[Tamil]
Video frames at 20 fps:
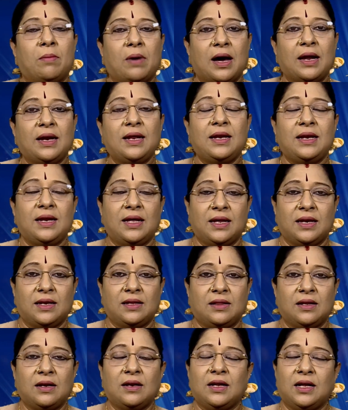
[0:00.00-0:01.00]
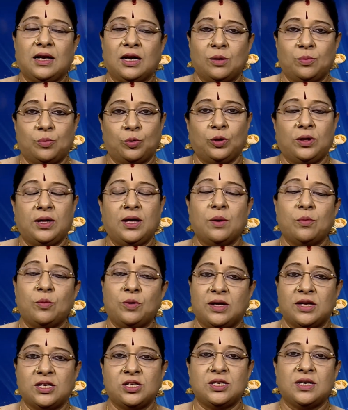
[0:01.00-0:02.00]
மாலை நேரத்தில் நீங்கள் புதிய
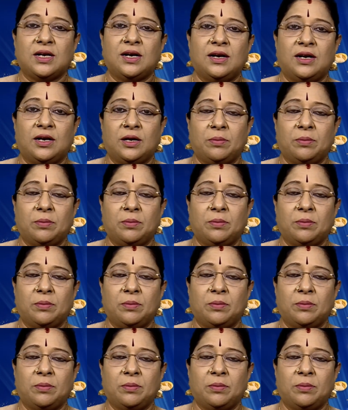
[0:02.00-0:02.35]
முயற்சிகள்